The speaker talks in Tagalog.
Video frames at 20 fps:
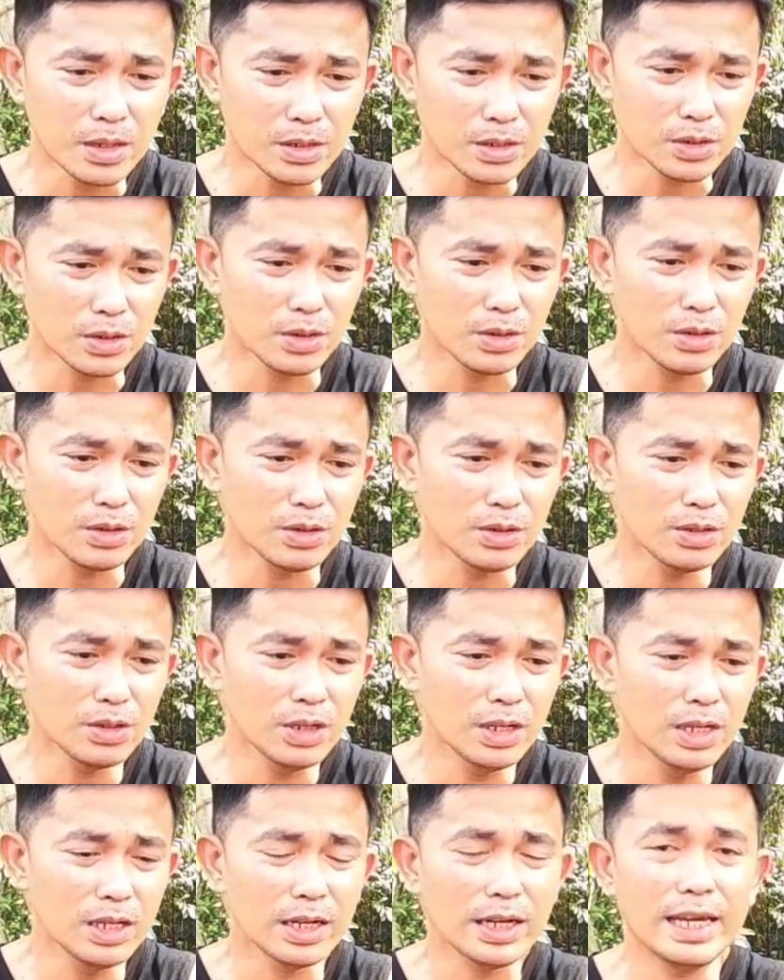so
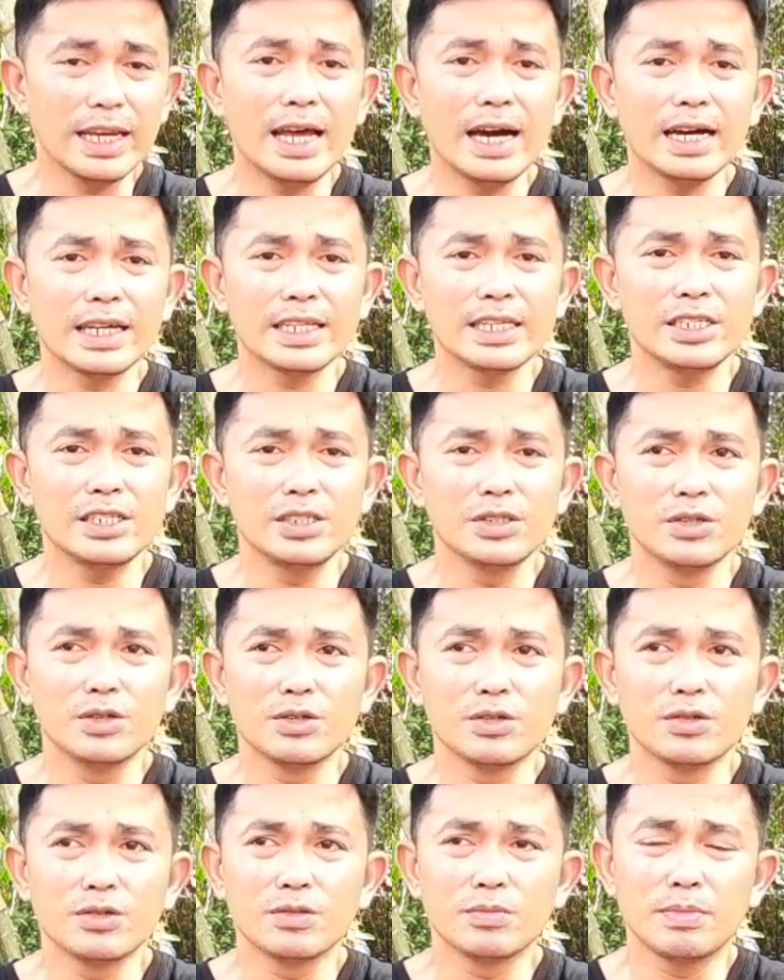kailangan is
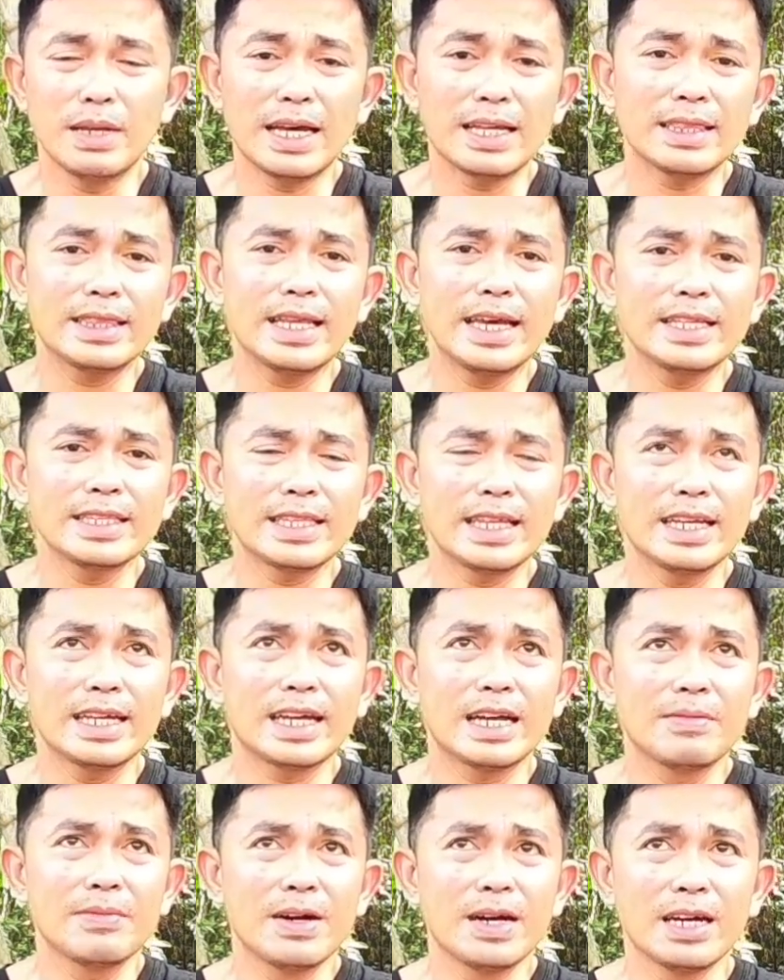yung bloodline
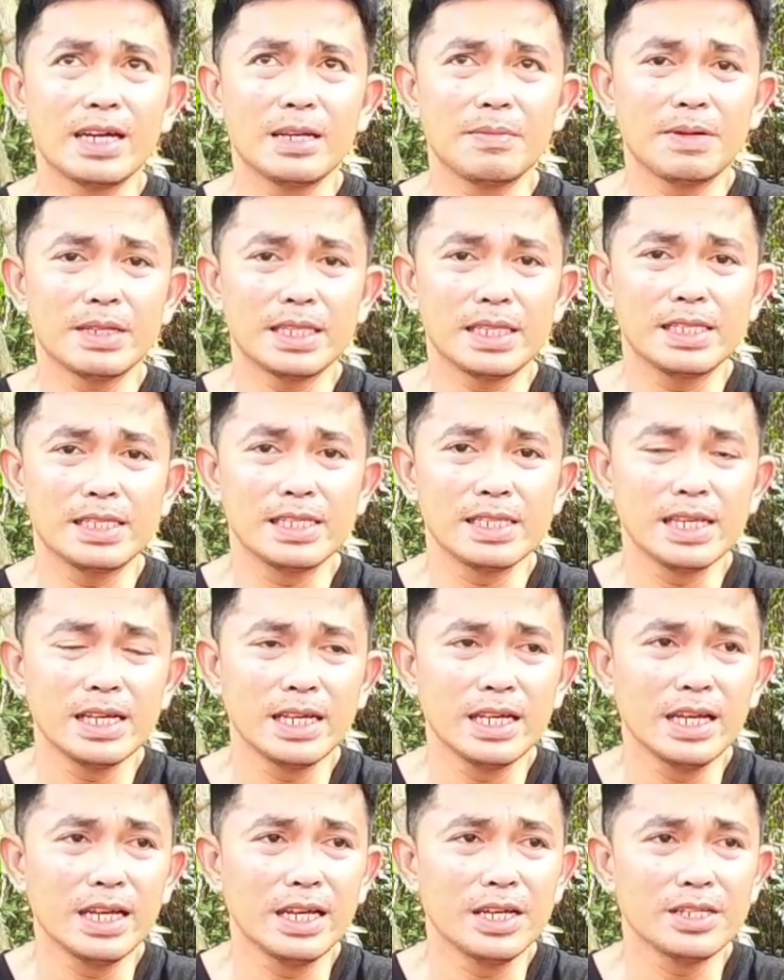talaga mga kalapatids
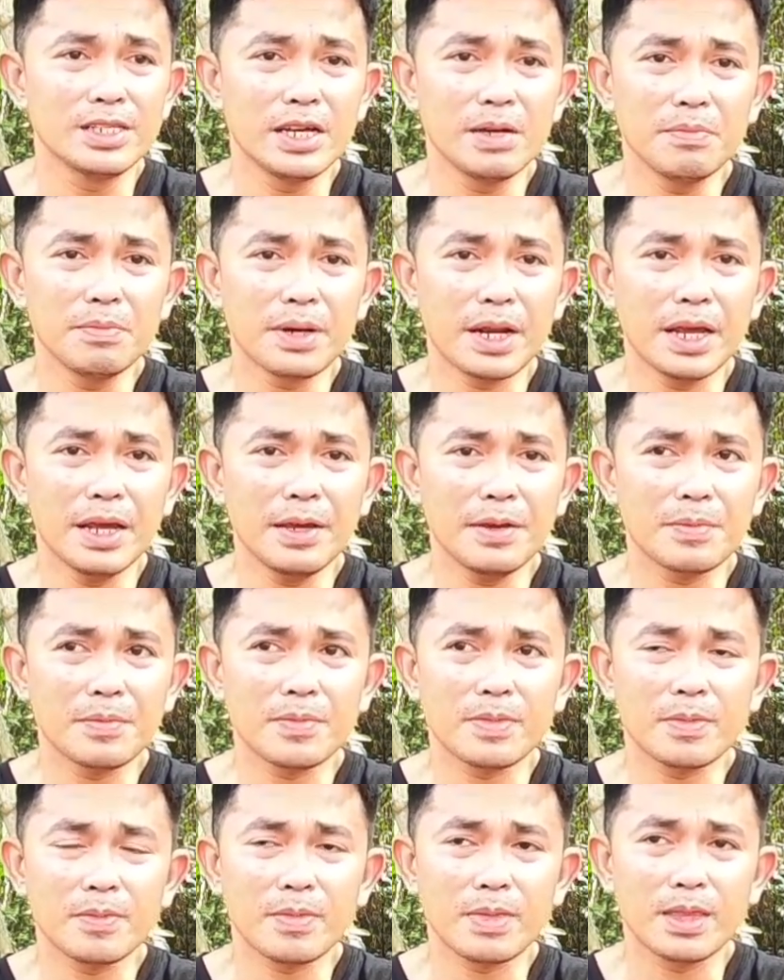syempre
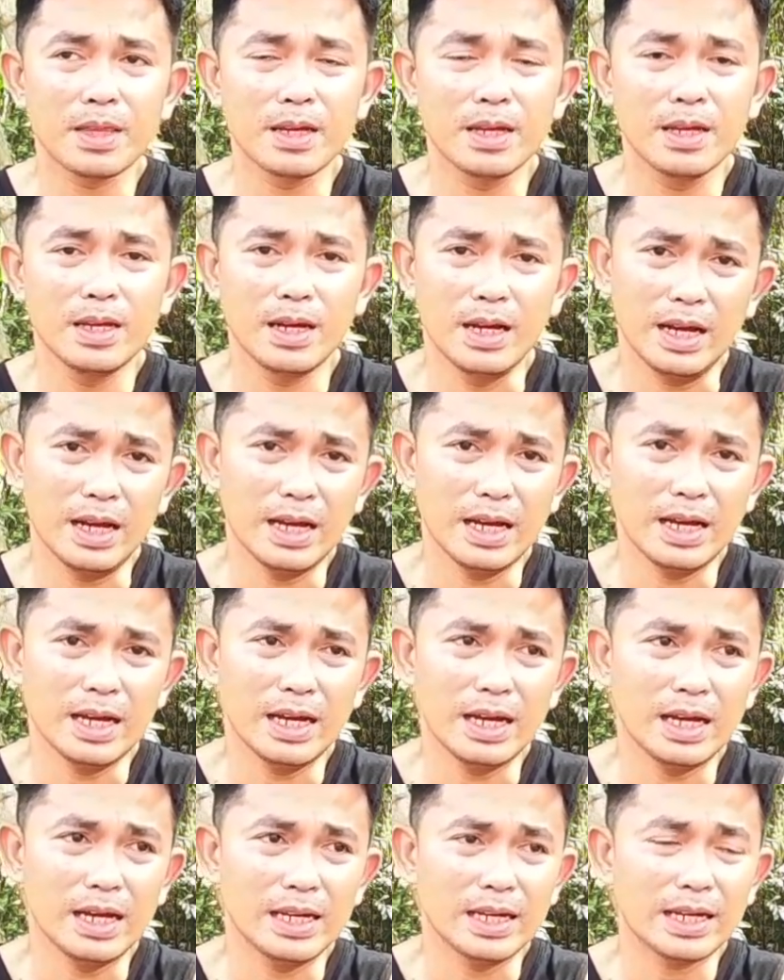uh,
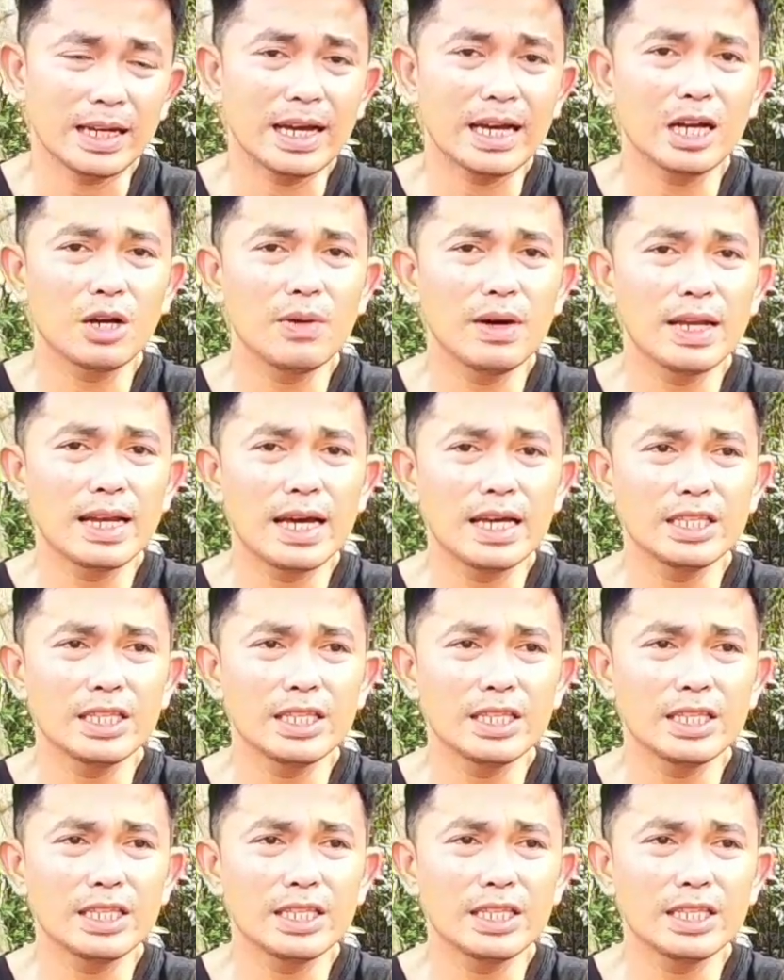ah, nagagawa